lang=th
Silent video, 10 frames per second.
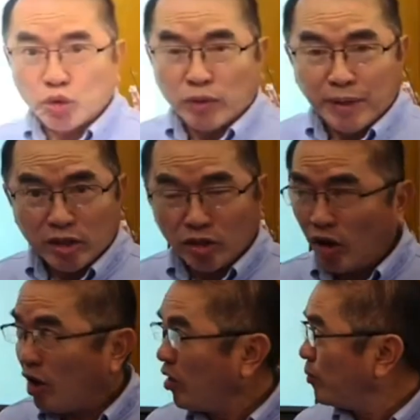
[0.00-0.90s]
นพี่น้
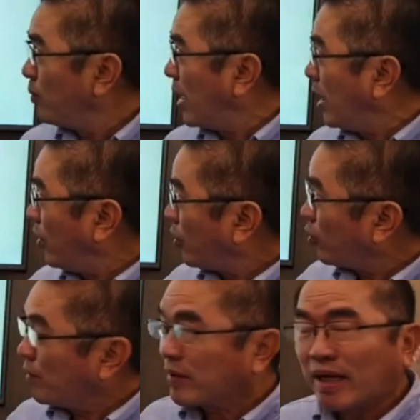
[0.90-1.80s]
องมาร่
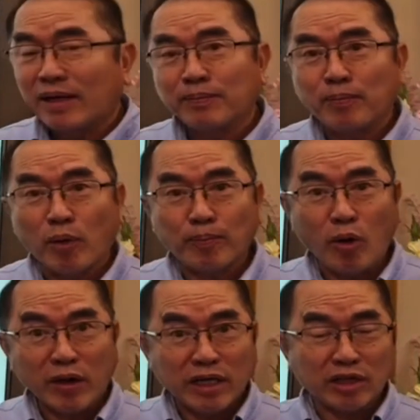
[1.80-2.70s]
วมกันปกป้อ
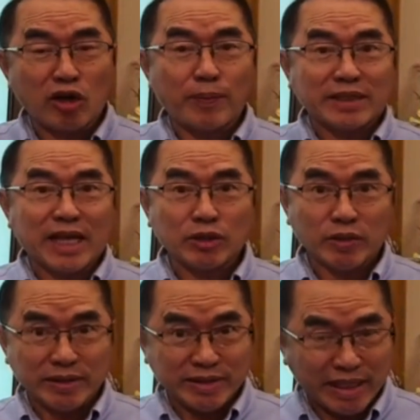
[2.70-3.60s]
งเงินของประชาชน
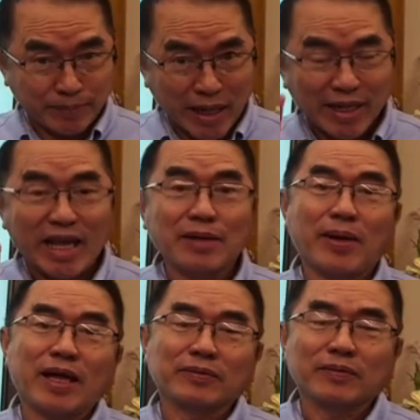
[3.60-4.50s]
7,000 ล้าน
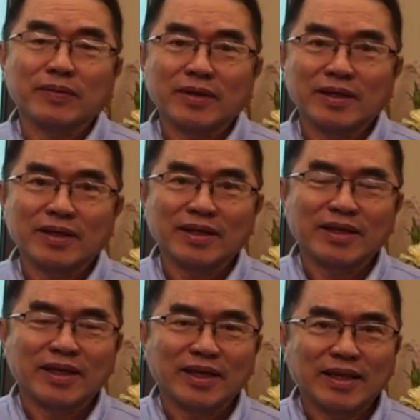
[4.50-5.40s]
บาท
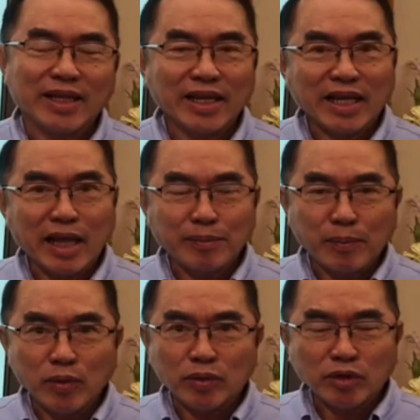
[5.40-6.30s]
ในการประ
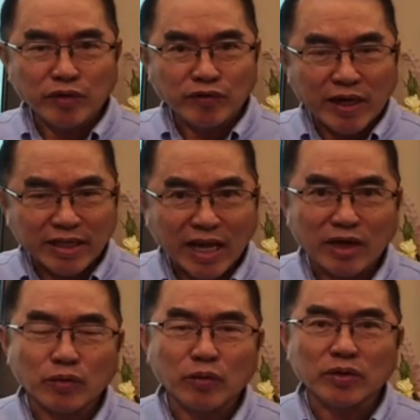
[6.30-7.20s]
มูลรถไฟทาง
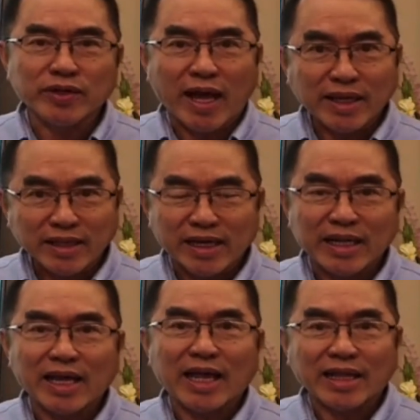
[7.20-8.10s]
คู่สายเหนือ
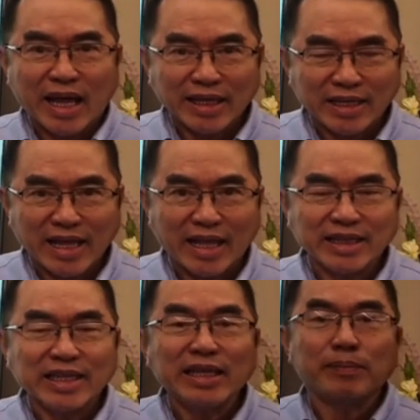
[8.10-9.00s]
และสายอีสาน
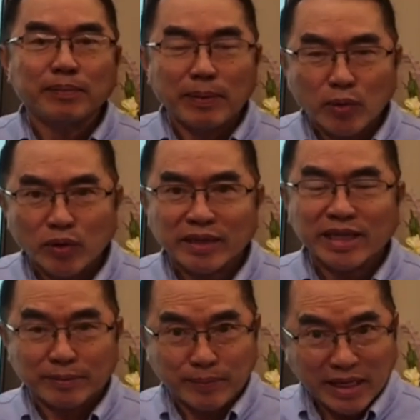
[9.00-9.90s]
ที่ประมูลเสร็
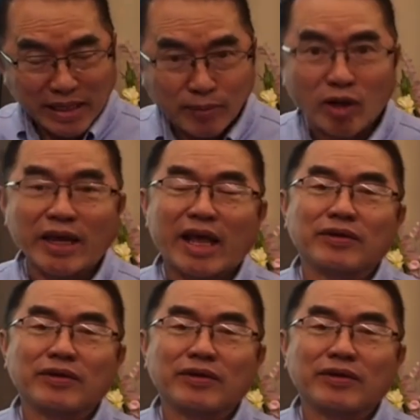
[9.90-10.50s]
จไปเรียบร้อยแล้ว